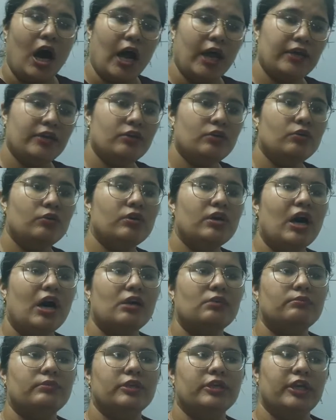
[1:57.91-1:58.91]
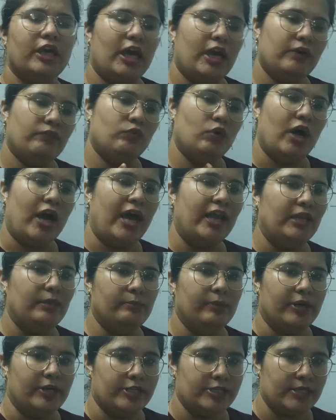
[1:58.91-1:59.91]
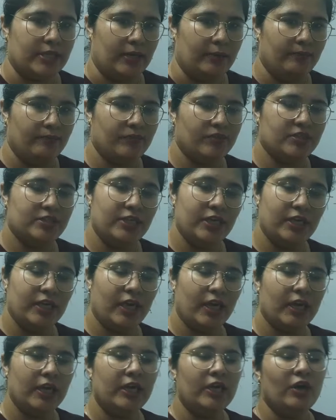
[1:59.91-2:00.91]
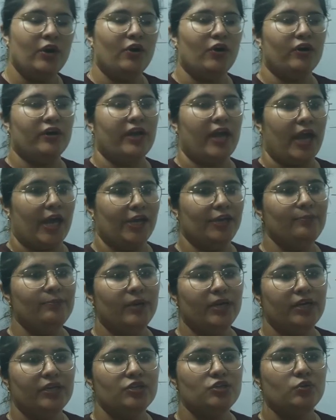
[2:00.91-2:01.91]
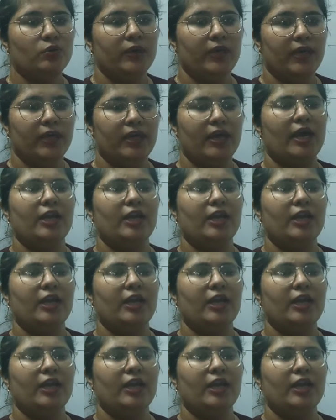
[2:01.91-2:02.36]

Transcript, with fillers: आयरन और कार्बन क्या है वो एलिमेंट्स हैं ठीक है और एलिमेंट जो एक